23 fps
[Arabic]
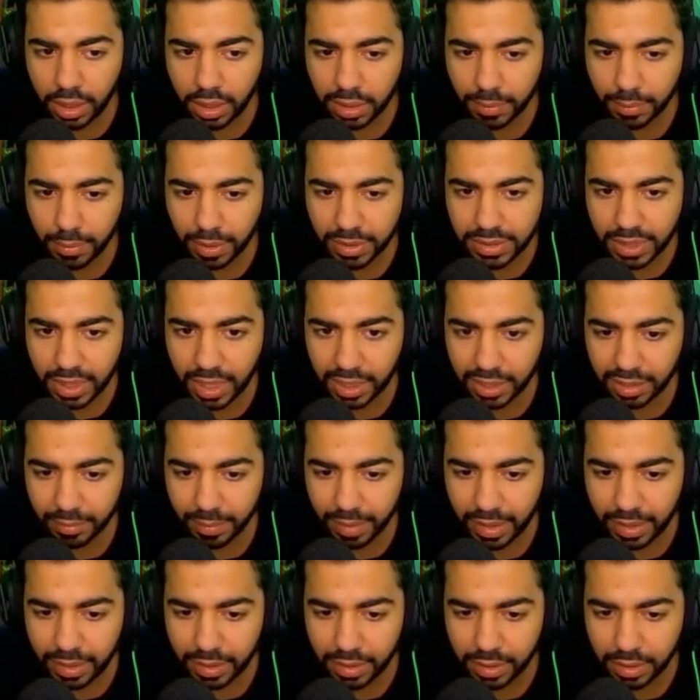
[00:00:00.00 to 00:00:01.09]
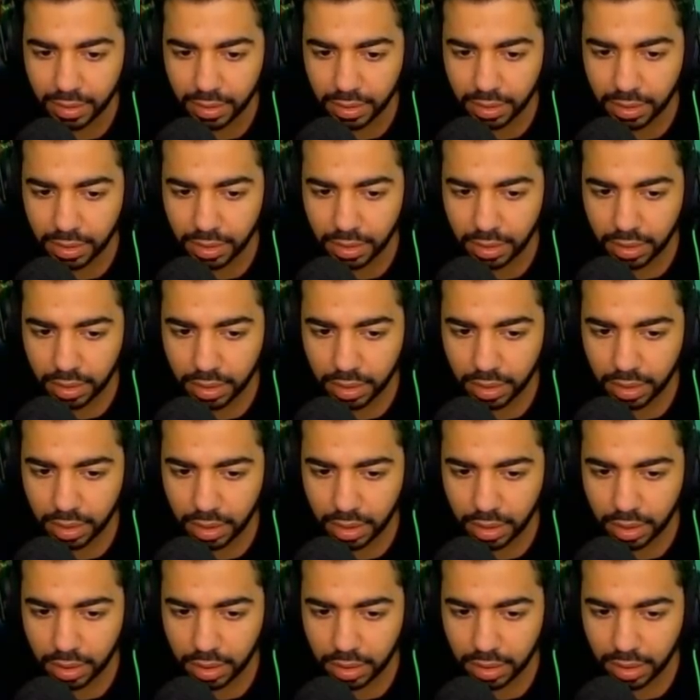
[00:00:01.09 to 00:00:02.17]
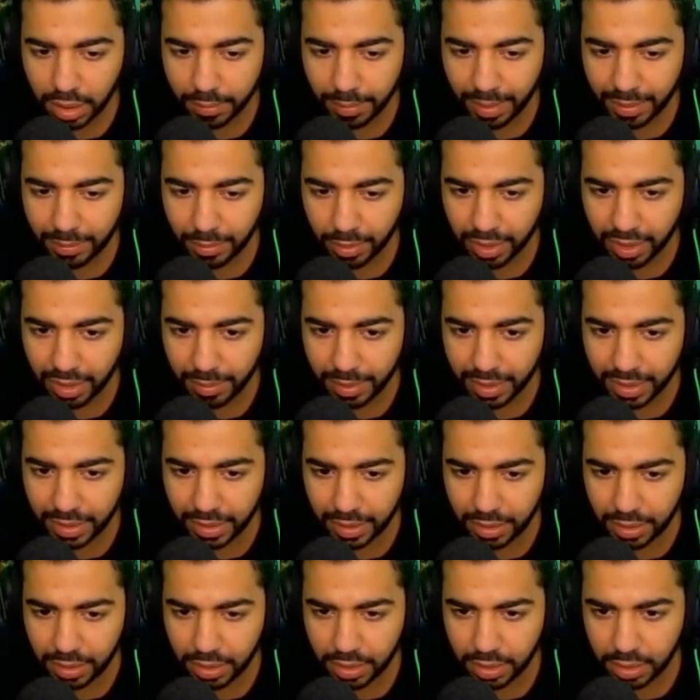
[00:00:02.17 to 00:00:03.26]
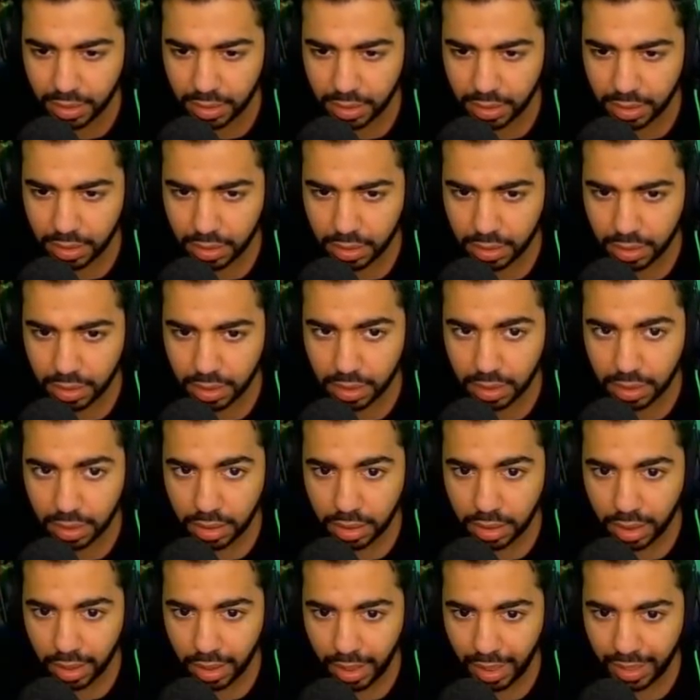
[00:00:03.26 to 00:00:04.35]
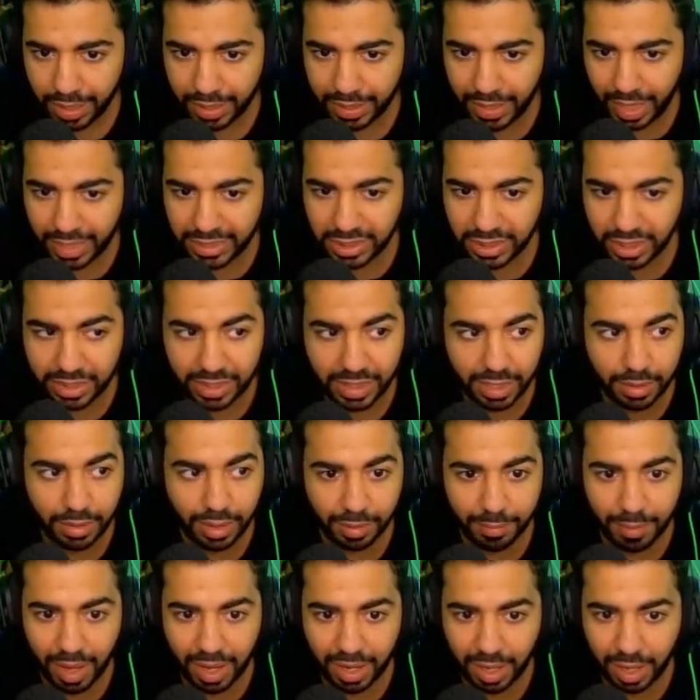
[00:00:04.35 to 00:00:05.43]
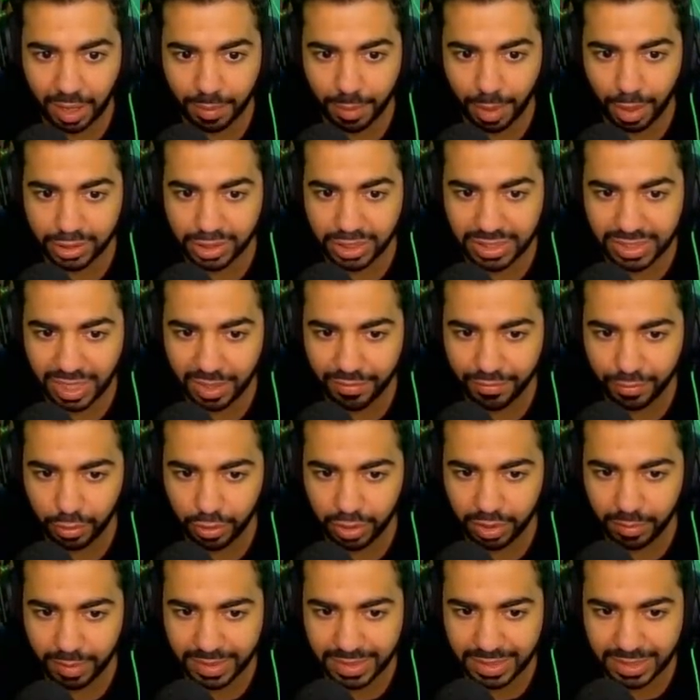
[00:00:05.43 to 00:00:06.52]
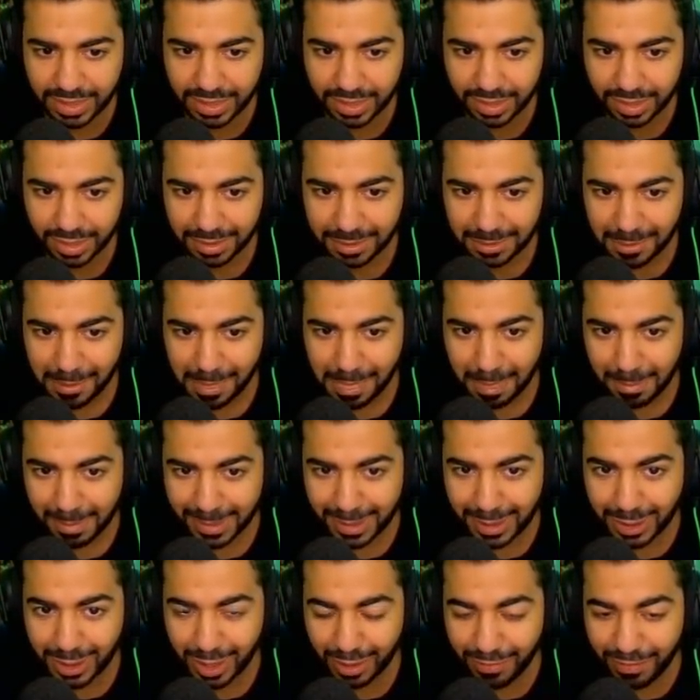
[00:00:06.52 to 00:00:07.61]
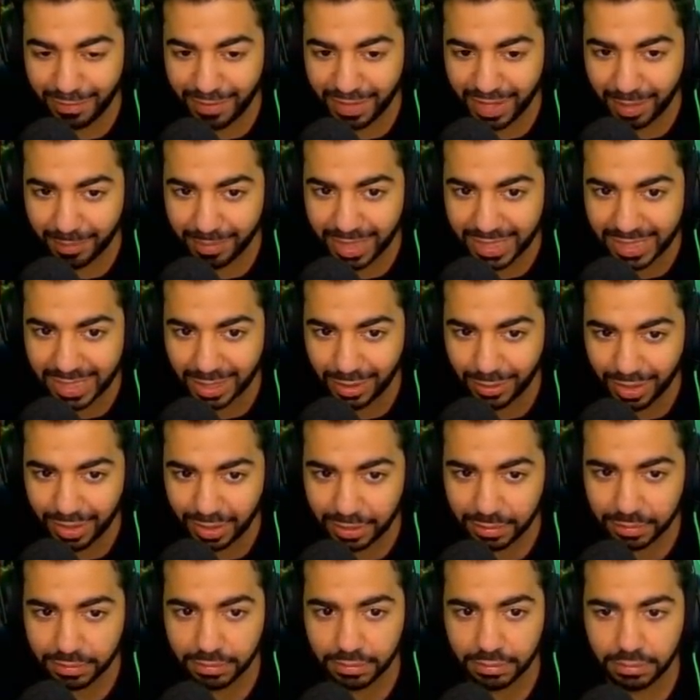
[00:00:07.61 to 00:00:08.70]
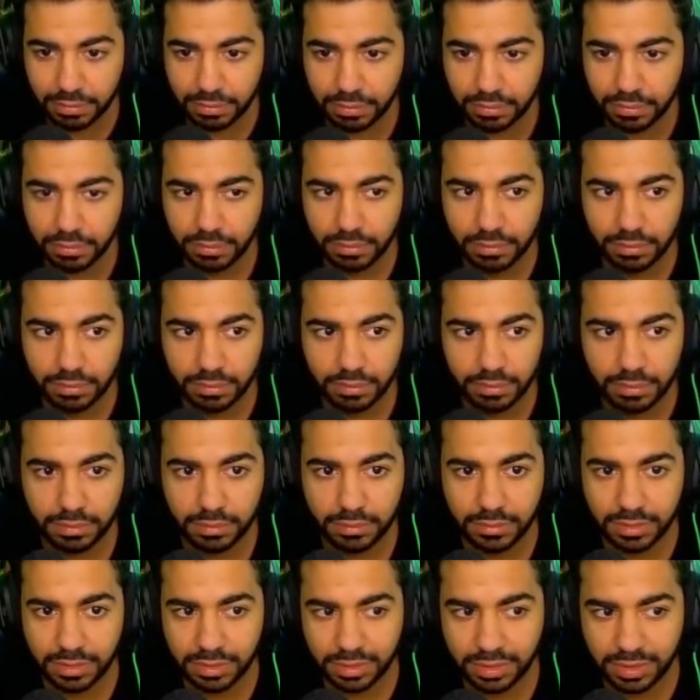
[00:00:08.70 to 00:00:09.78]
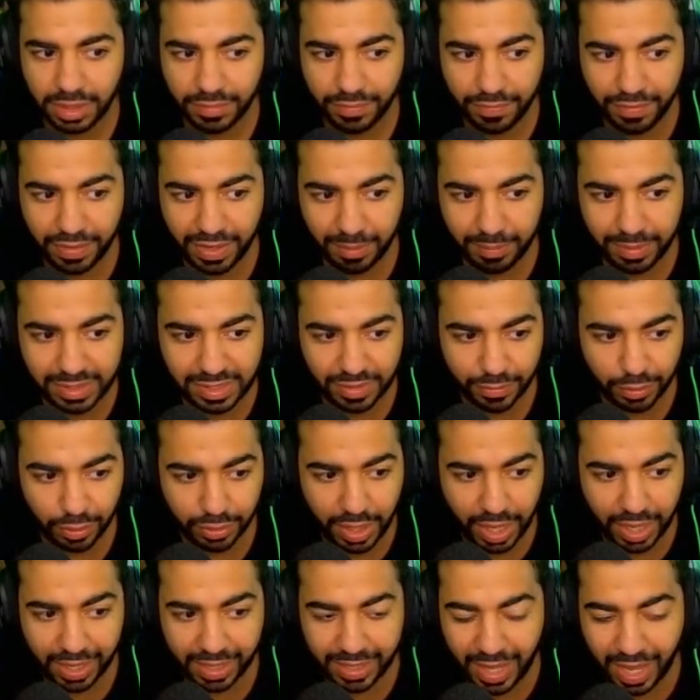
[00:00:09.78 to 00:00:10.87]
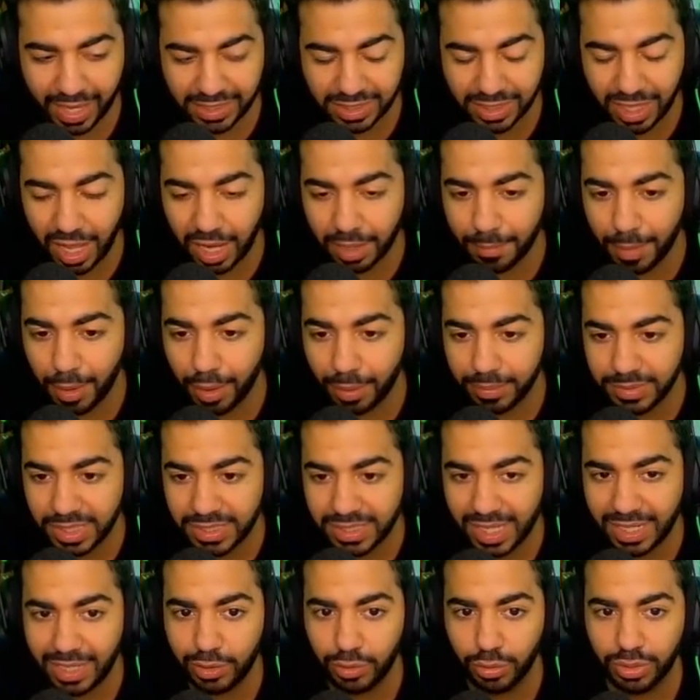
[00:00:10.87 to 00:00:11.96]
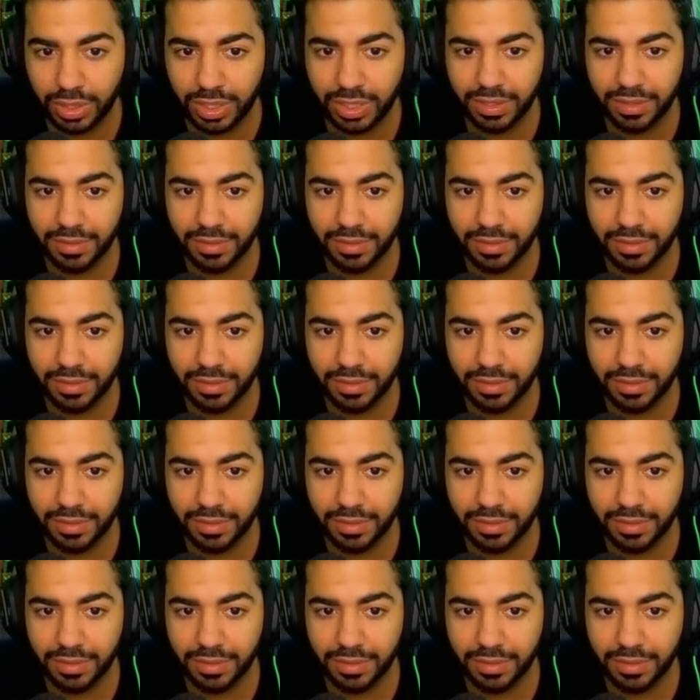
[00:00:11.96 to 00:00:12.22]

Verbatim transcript: طب كويس انا خدت بالي طب احنا ممكن نعمل كده احنا كده عشنا كتير قوي يا جماعه احنا 24 ثانيه في الاوضه دي بس بس شايفين في كام ديسك دلوقتي شايفين في كام ديسك في الاوضه احنا كده عشنا 54 ثانيه توتال